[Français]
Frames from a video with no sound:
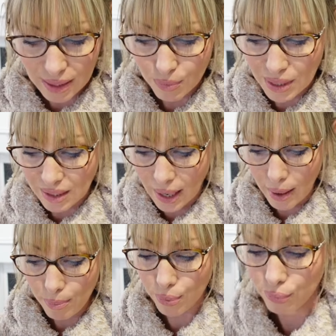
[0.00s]
ces petites
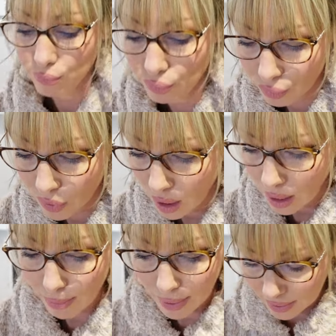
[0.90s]
crêpes.
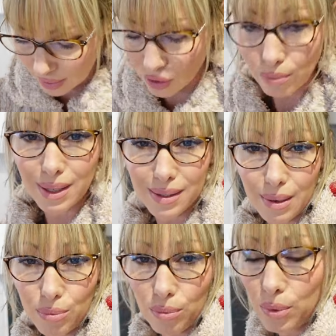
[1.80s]
La pâte, elle ressemble à
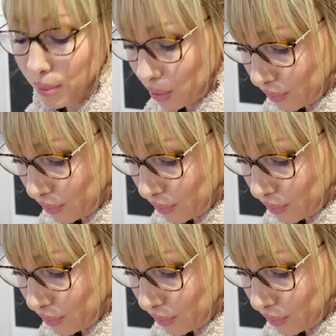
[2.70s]
ça pour le moment.